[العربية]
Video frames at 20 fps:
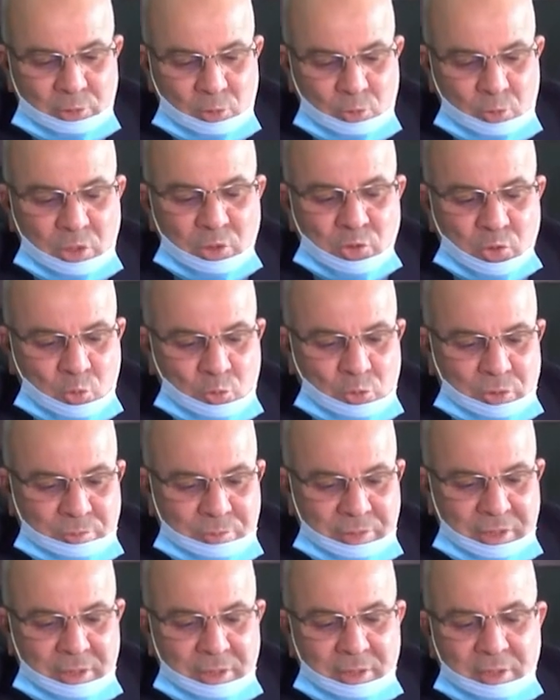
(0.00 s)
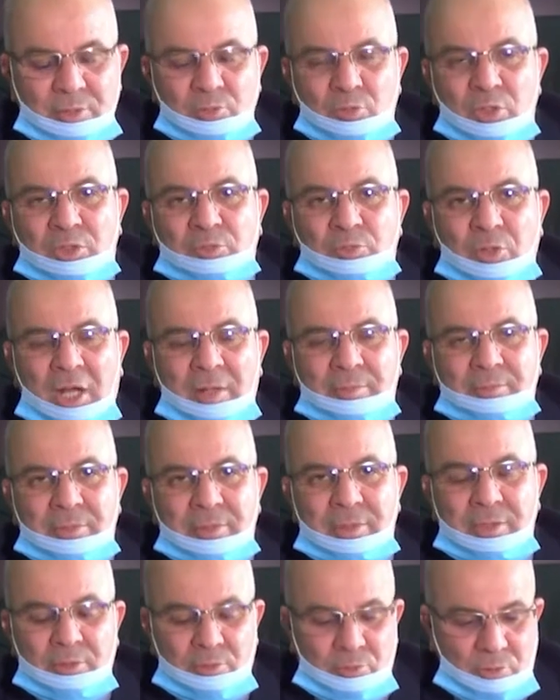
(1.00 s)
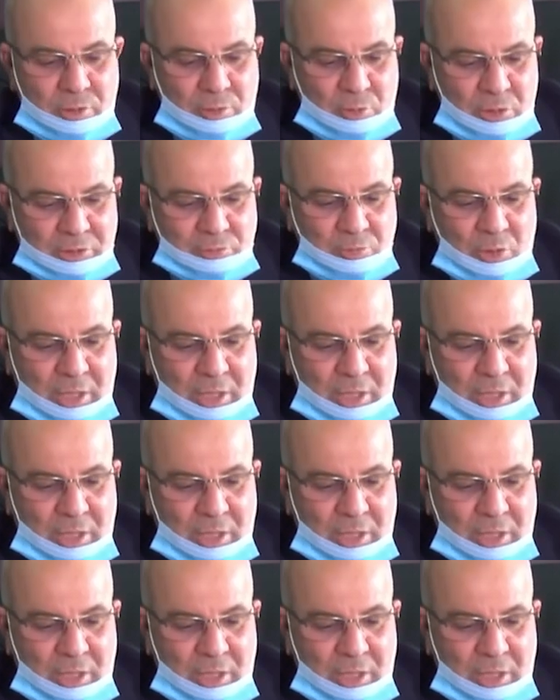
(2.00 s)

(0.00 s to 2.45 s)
هو يزود من ولاد محمد ولاد